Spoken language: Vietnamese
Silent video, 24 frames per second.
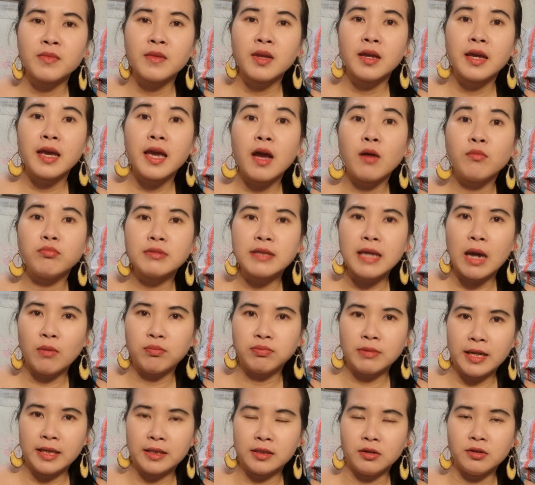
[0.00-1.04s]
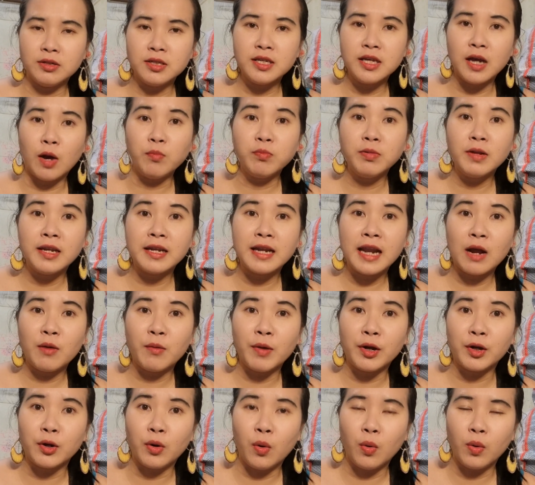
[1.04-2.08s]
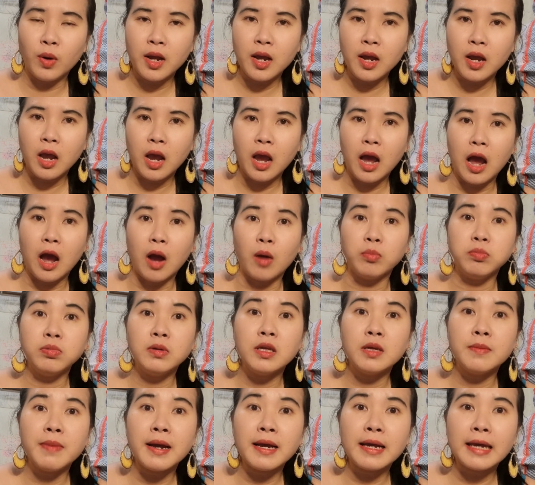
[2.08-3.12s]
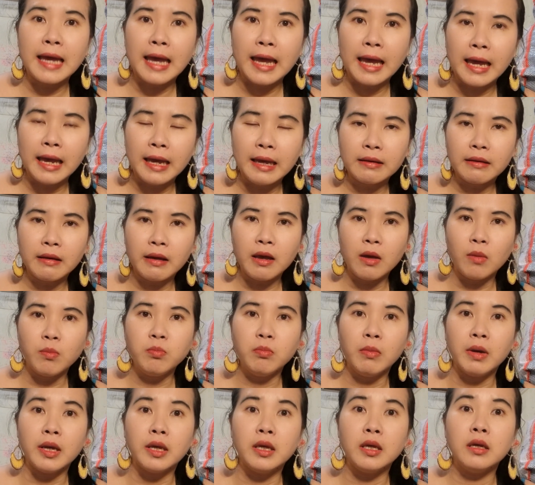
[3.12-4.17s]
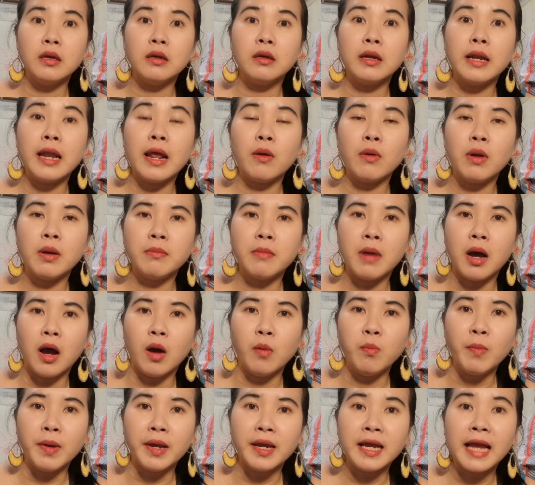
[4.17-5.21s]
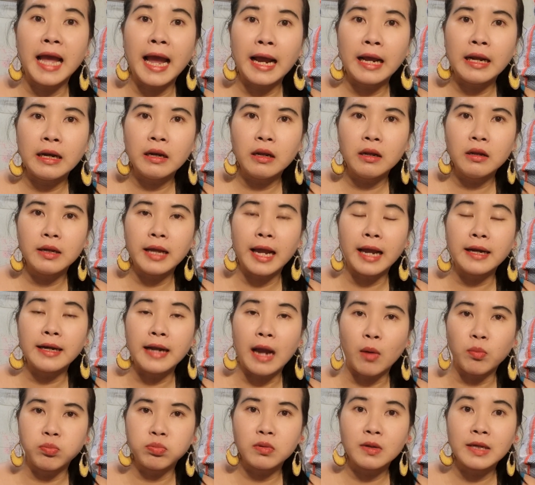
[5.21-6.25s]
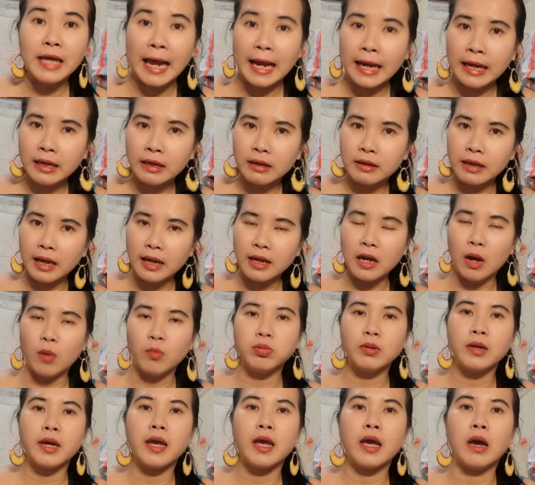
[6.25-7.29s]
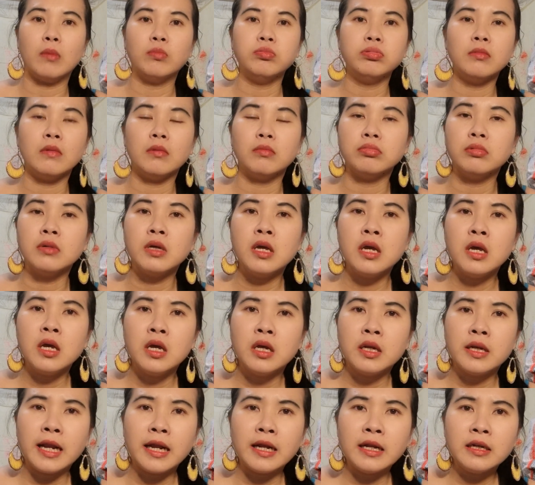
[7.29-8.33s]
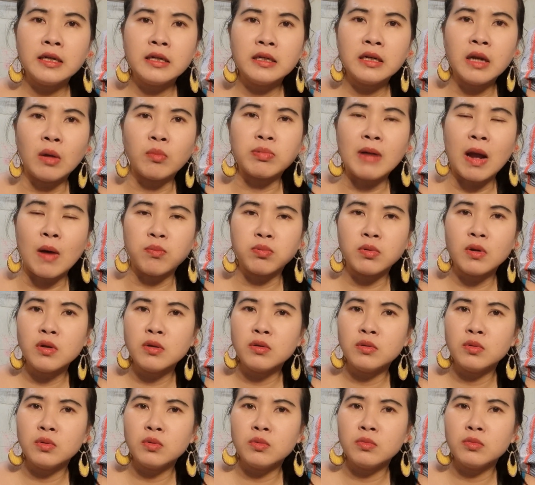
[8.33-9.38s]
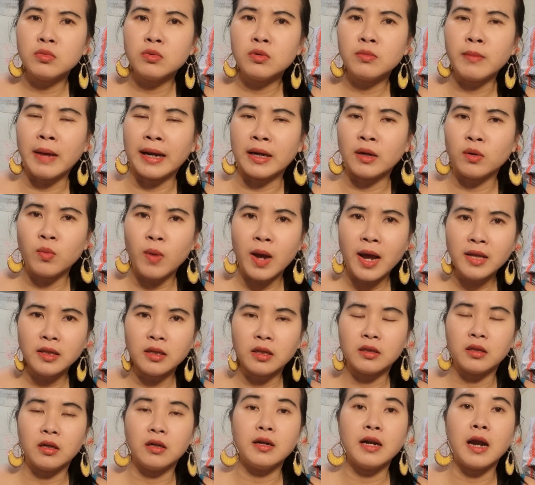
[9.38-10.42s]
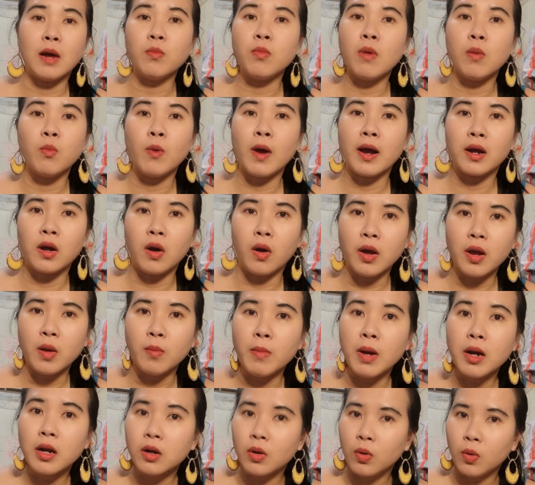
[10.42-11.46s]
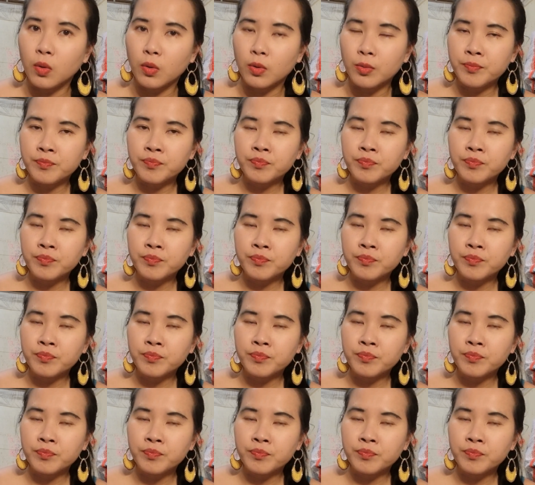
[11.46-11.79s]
cái ông chồng này tự nhiên ông đi ra ngoài ruộng á ổng đi bắt cá cái ổng bị leo lên bờ ổng bị gắn gắn độc nó cắn cắn ổng cái ổng nắng nọc độc nó nó, nó mạnh quá thành tử là ổng không qua khỏi ổng mất luôn